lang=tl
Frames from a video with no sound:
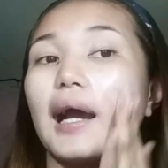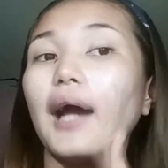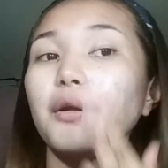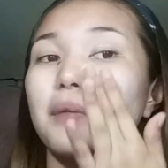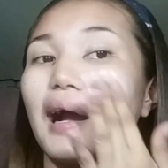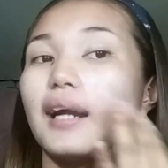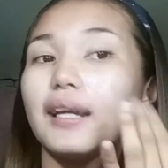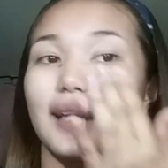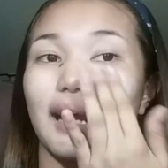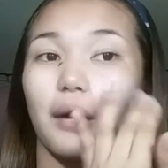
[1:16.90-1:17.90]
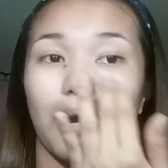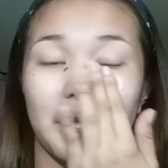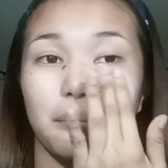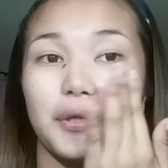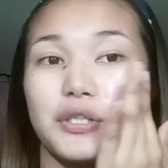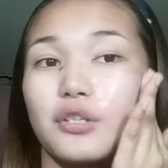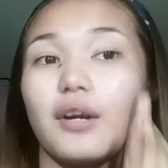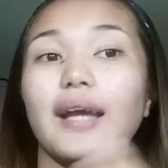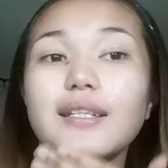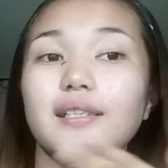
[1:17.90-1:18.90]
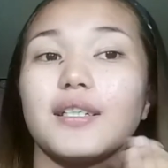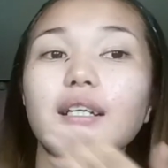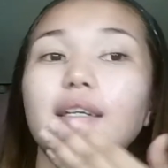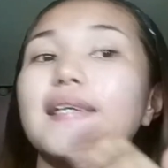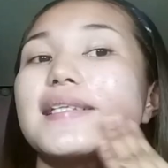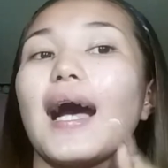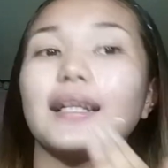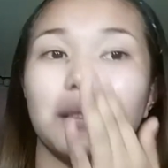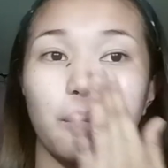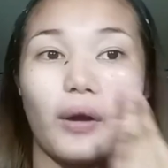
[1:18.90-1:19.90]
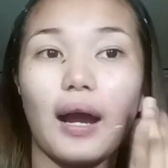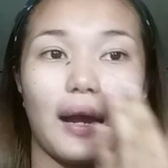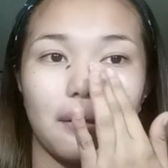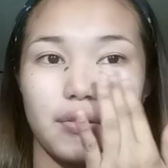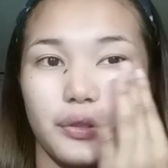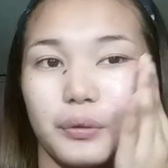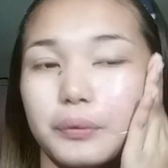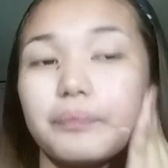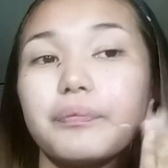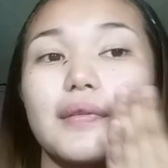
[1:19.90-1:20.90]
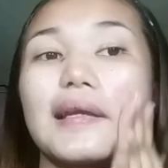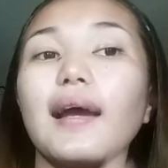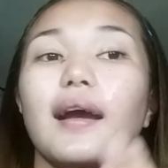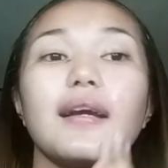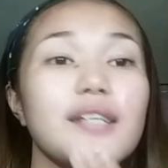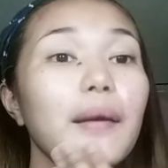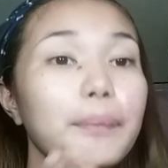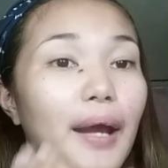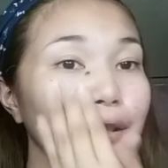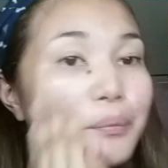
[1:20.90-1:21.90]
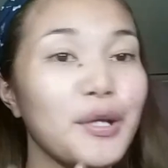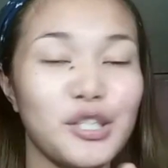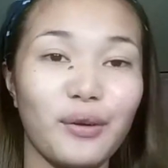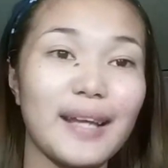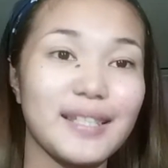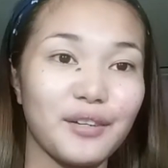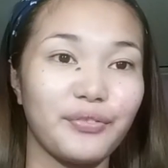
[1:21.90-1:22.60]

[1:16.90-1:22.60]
ano ba ang ginagawa ng moisturizer sa ating mukha? So, syempre to moisturize our